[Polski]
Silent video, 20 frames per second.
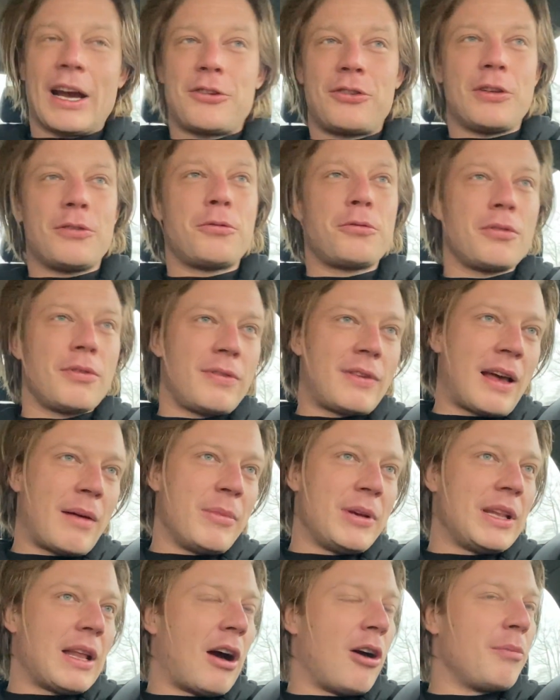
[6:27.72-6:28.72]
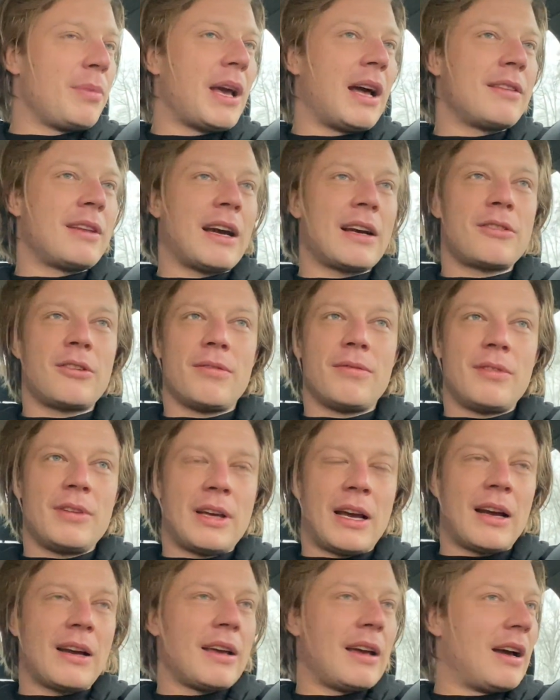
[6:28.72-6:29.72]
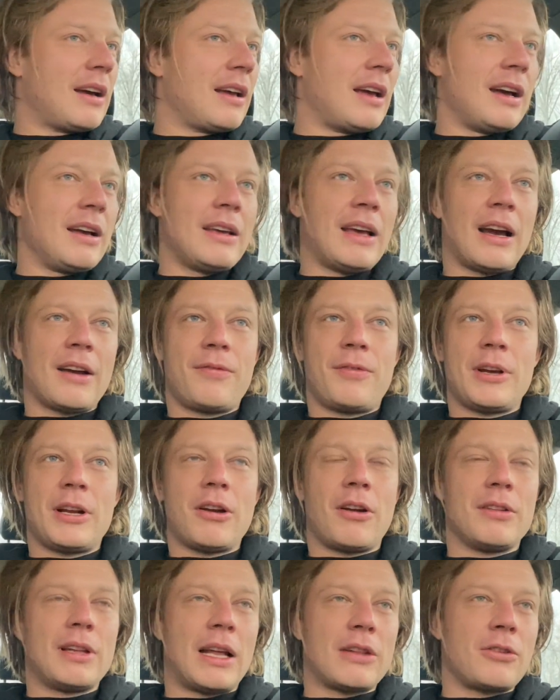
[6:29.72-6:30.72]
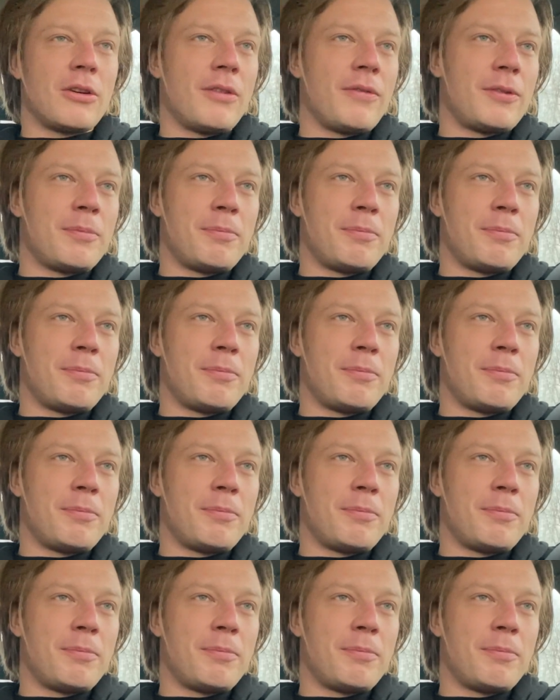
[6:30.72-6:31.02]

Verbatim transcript: jak się zrzucamy na obiad, jak, to, jak, jak, jak wygląda to w